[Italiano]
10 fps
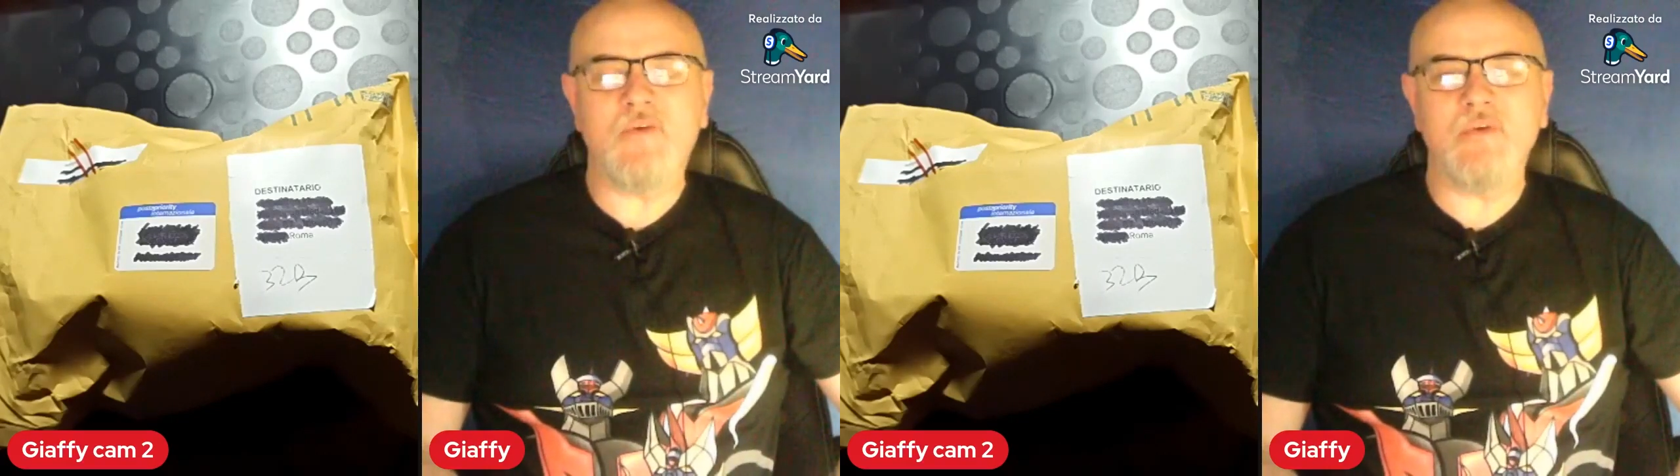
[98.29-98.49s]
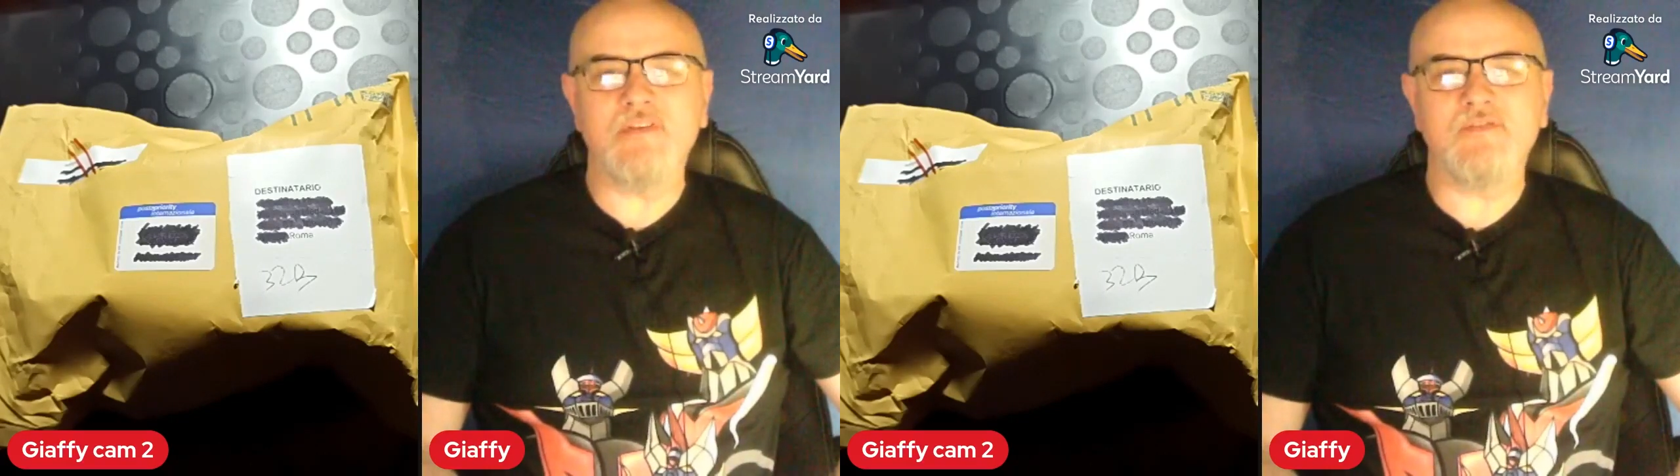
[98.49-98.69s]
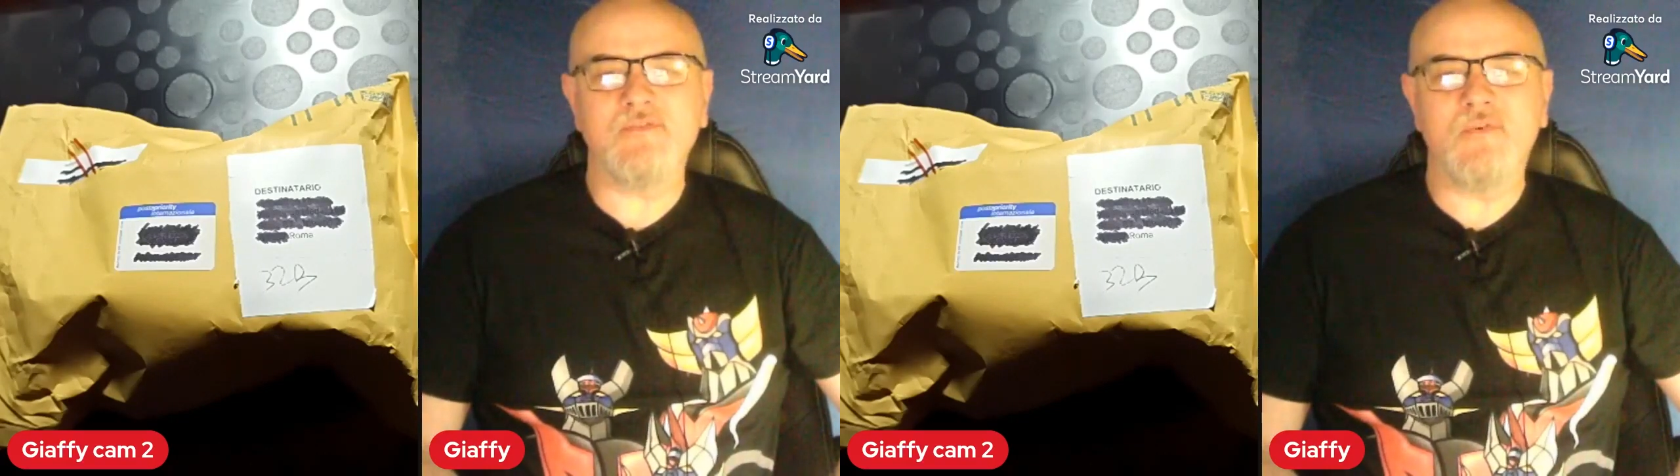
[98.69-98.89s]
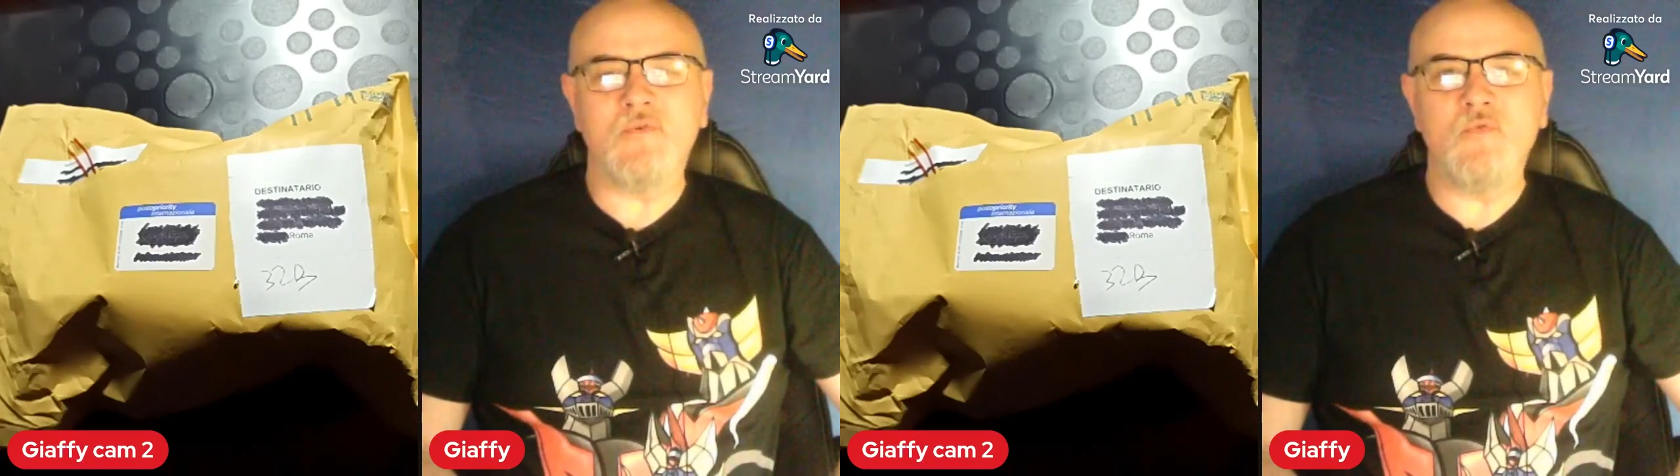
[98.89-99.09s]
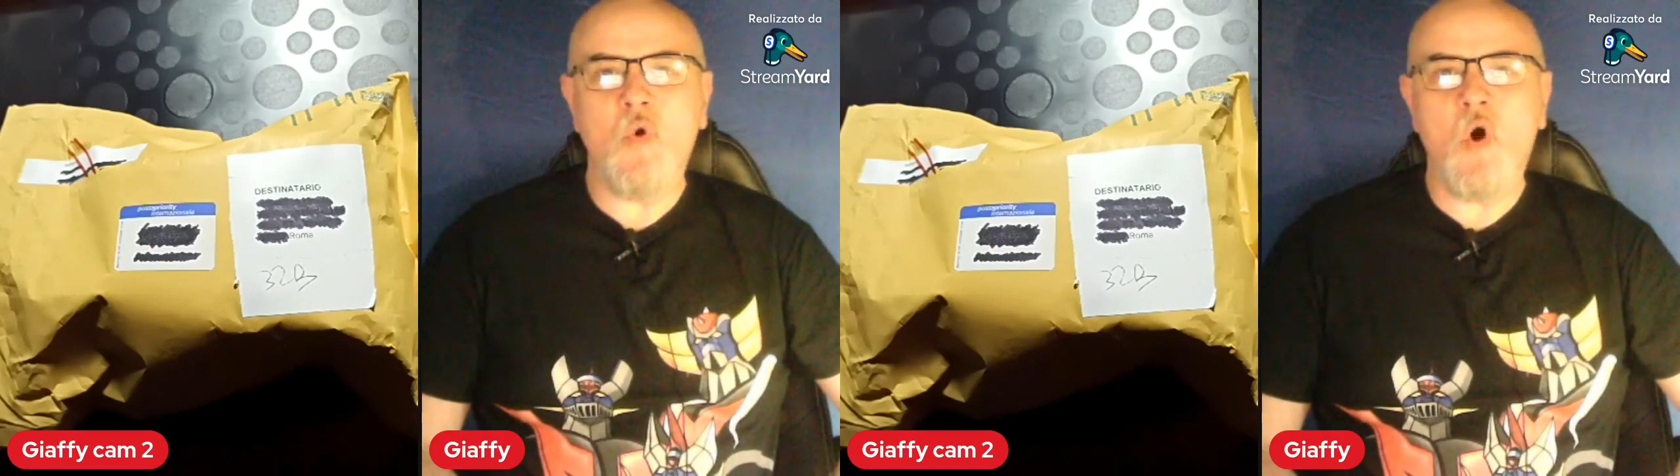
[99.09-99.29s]
questo
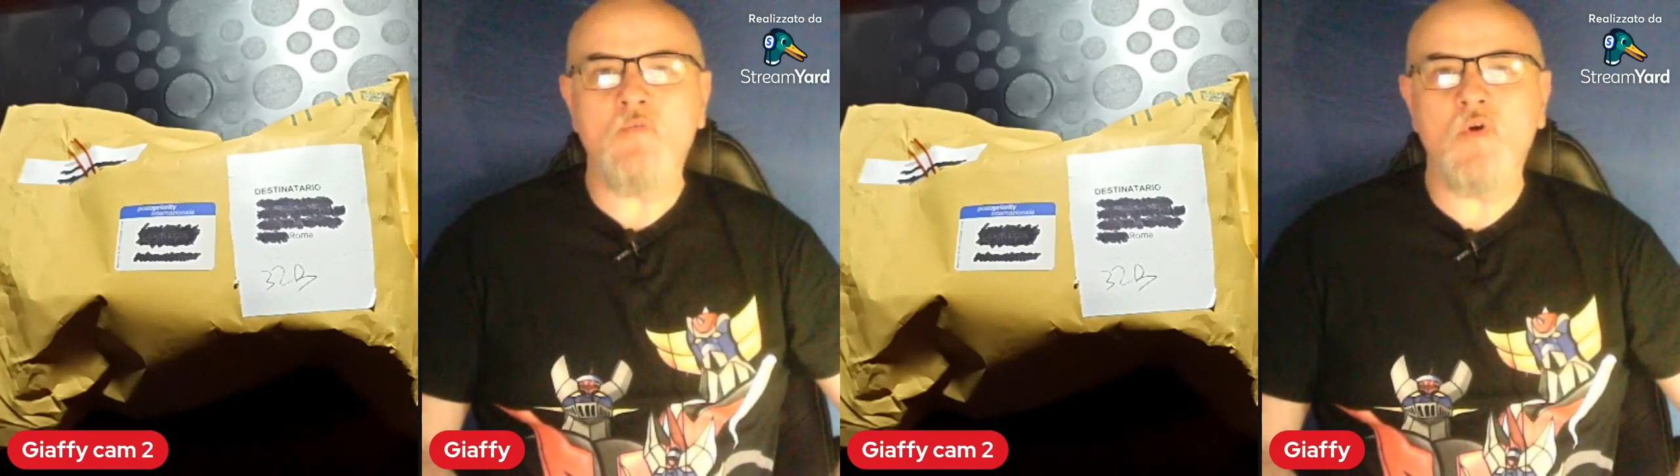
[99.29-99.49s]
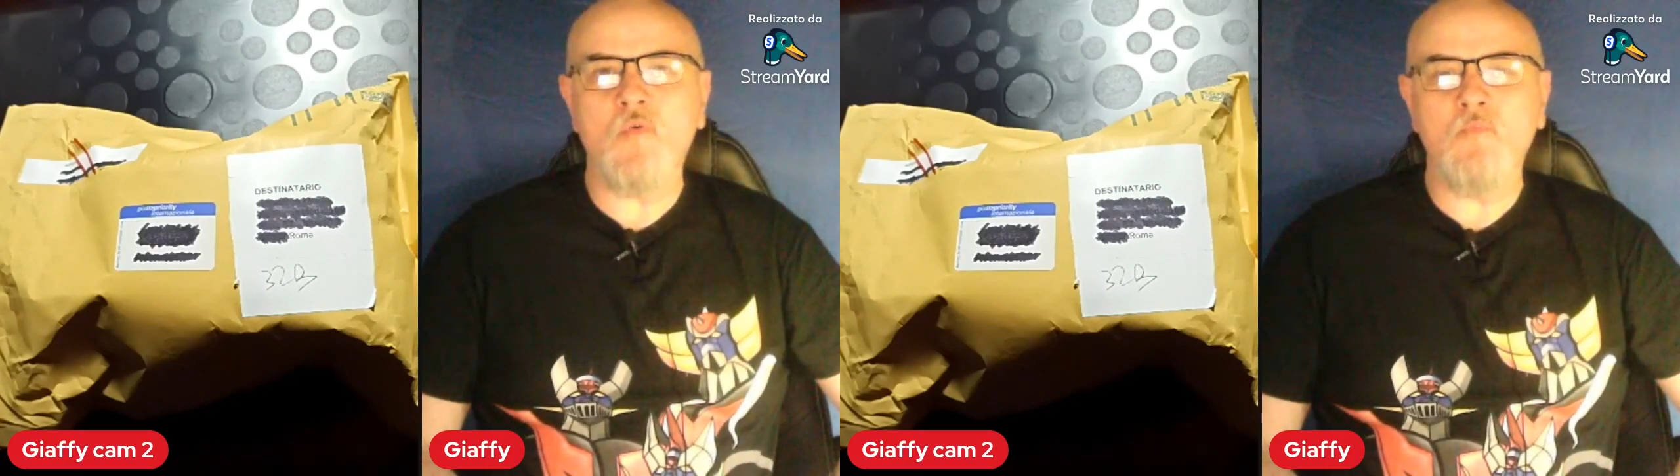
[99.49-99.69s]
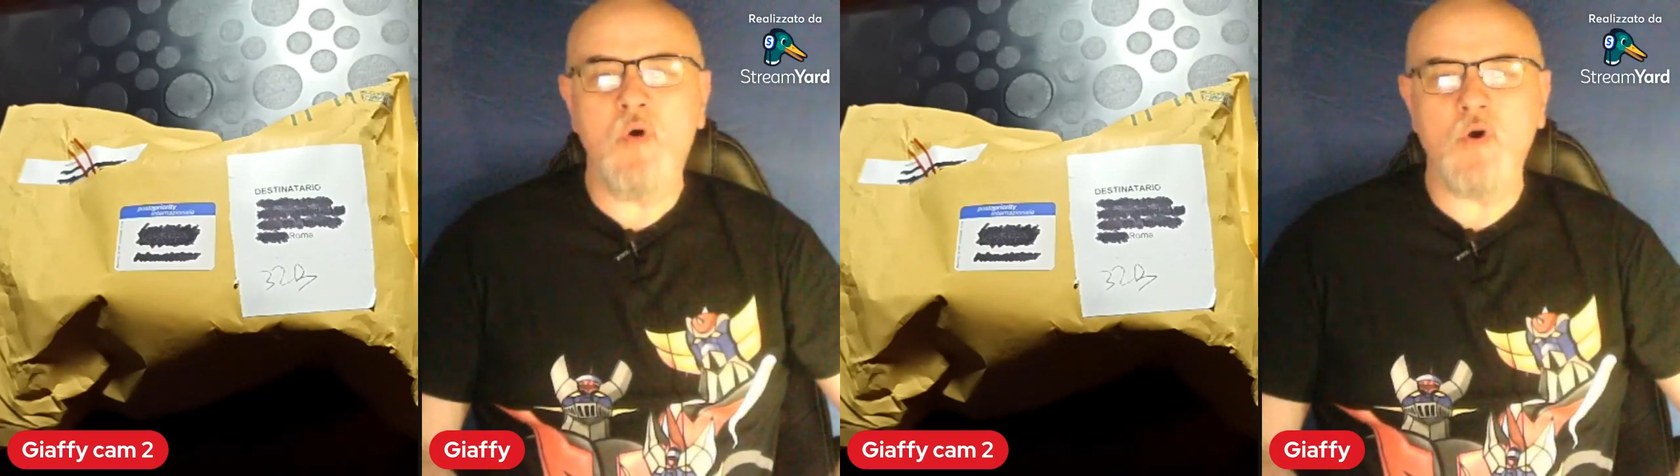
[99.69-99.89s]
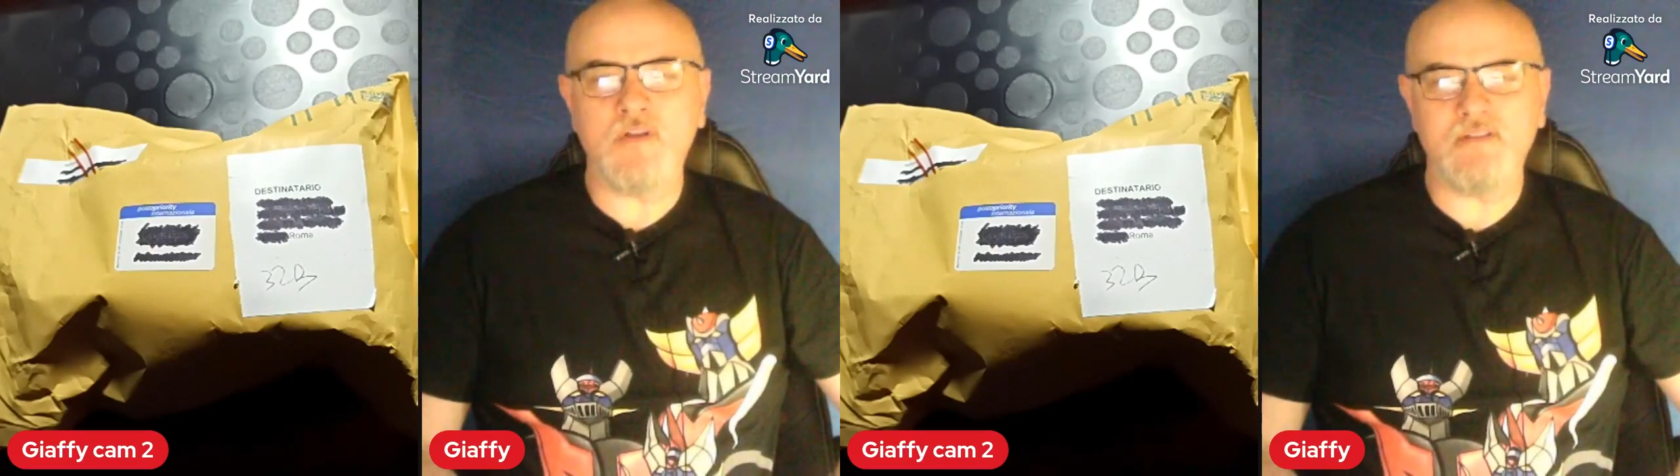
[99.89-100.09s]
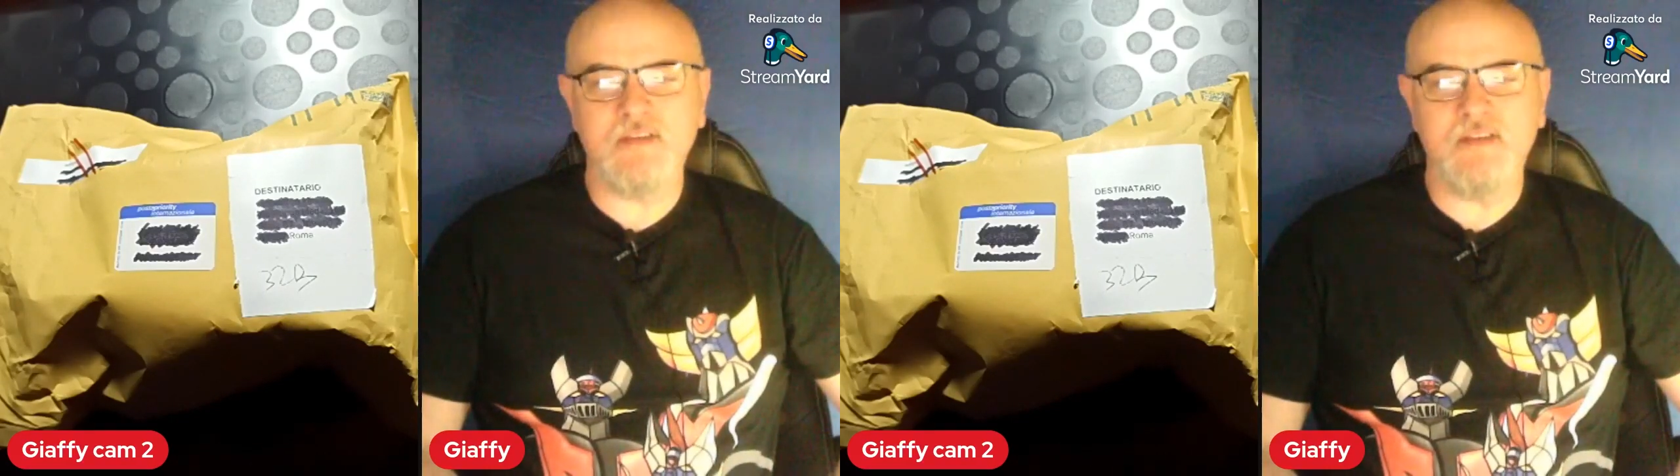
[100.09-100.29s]
nuovo
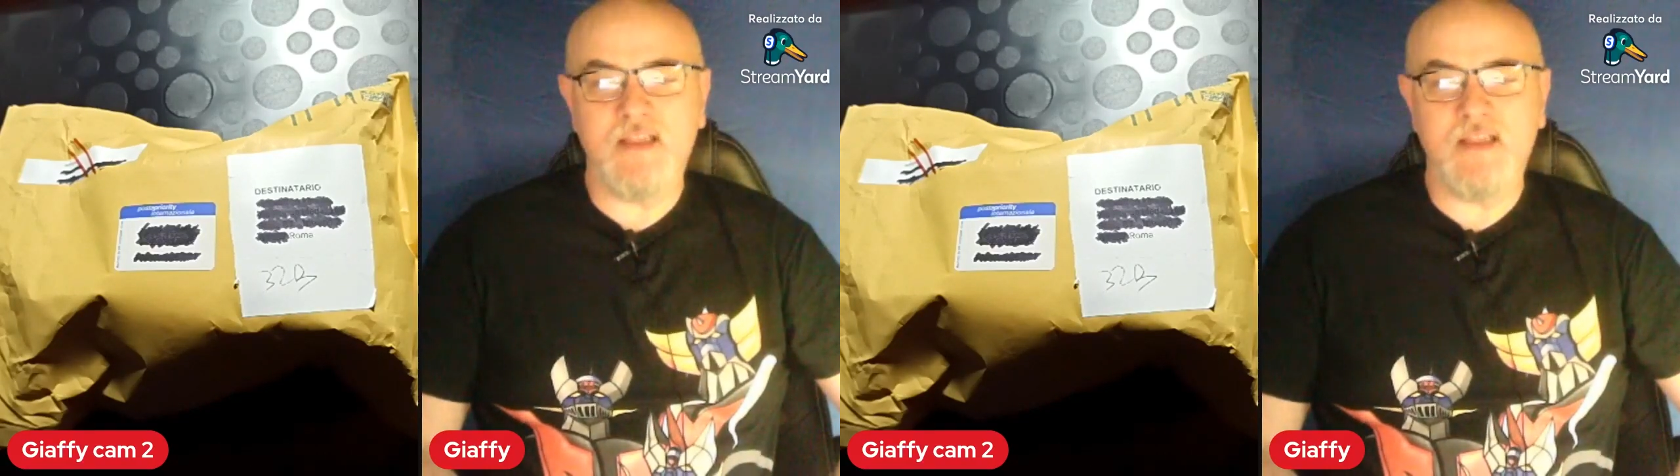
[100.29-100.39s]
unboxing,